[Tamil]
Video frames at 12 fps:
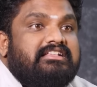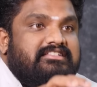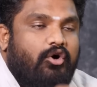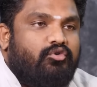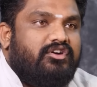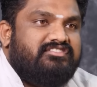
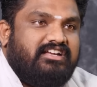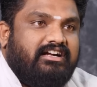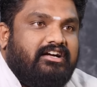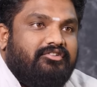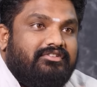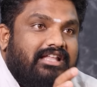சவுக்கு
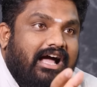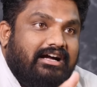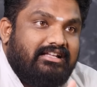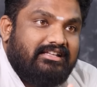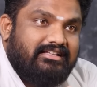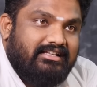சங்கர் வந்து
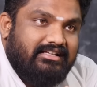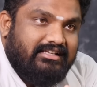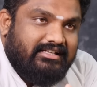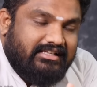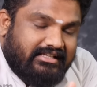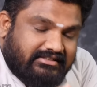அங்கேருந்து
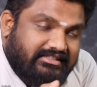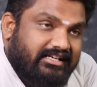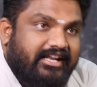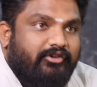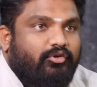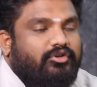
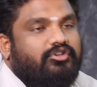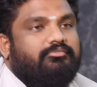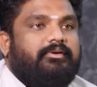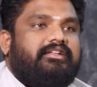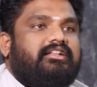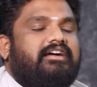திருடி கொண்டுட்டு
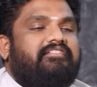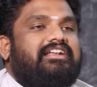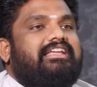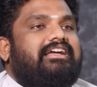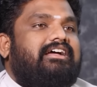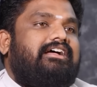போய் தான்
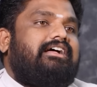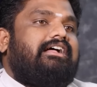வெளியே